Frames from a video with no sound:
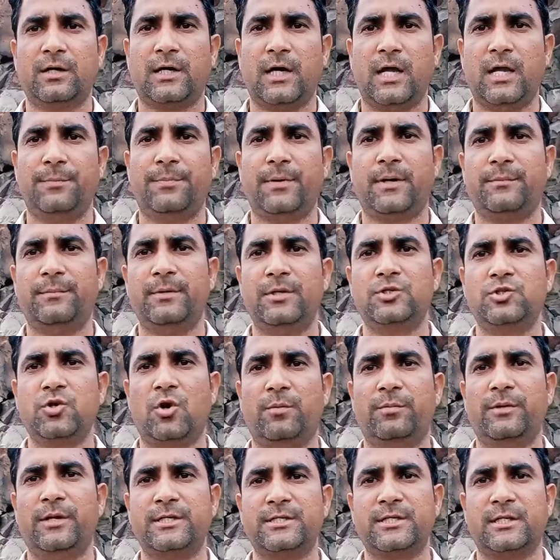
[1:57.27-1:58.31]
कहीं पर भी
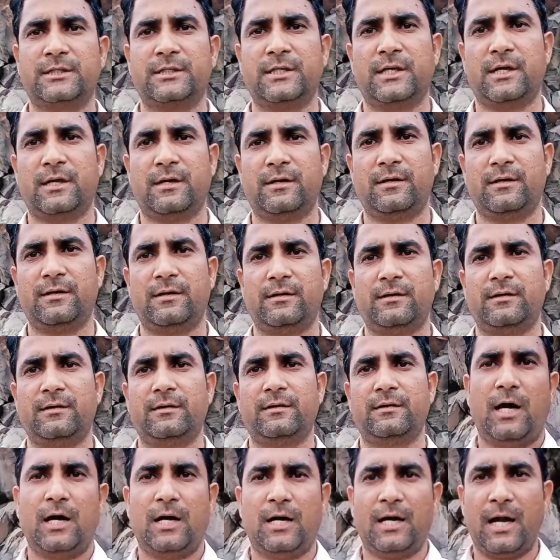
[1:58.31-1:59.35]
जॉब ले सकते हैं
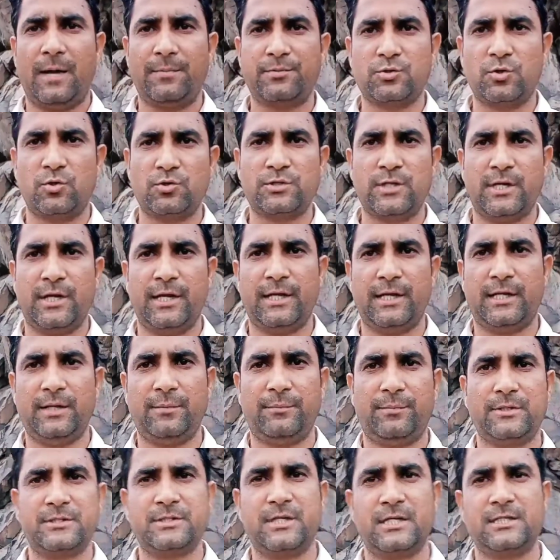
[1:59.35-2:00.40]
अगर आप सोच रहे हैं
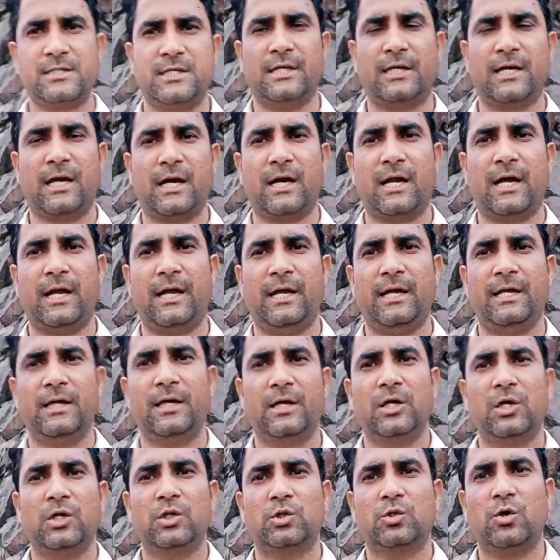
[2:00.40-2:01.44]
कि बिज़नेस ही करना है
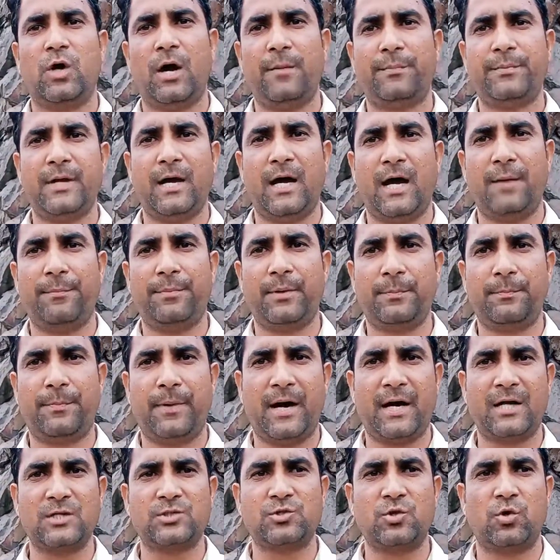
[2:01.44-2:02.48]
तो आप यहाँ पर
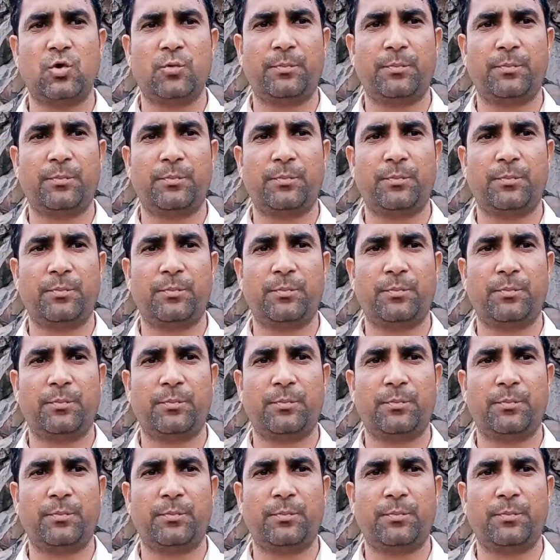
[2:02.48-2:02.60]
पाँच